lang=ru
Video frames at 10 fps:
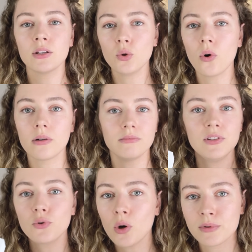Но ни
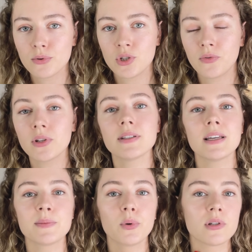в коем случае его нельзя
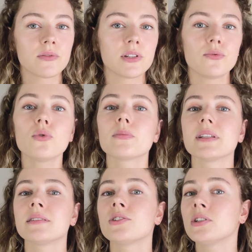использовать в
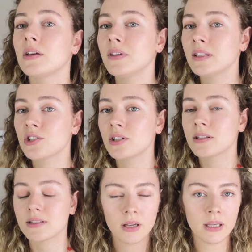области щитовидной
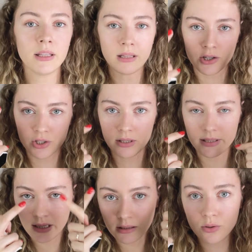железы. И также
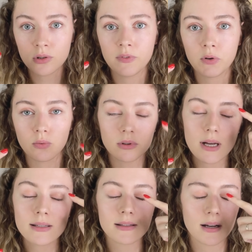нельзя на зоне вокруг
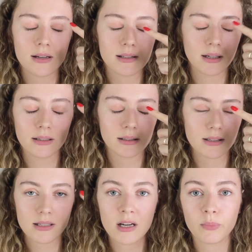глаз, на закрытых
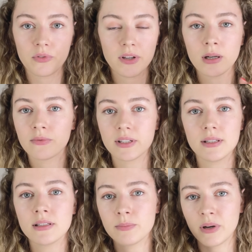глазах по векам
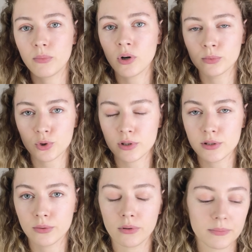водить прибором тоже не
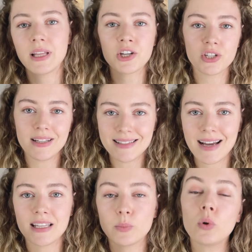стоит. Также
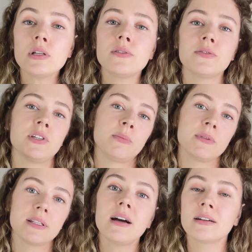нельзя использовать в тех
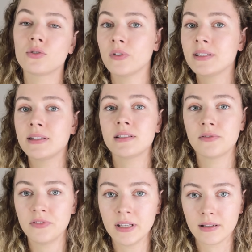местах, где у вас есть
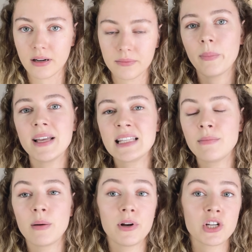филлеры. Моя
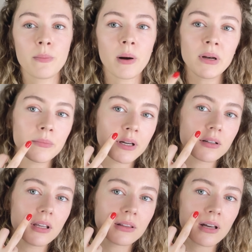самая большая проблема
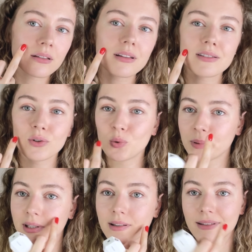это
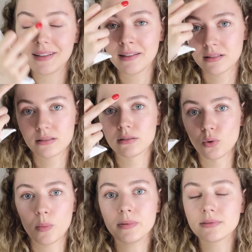носогубки и
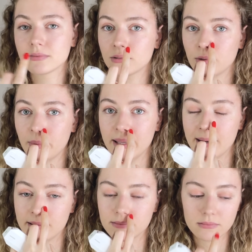лоб. У
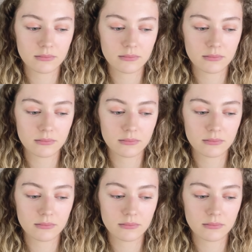меня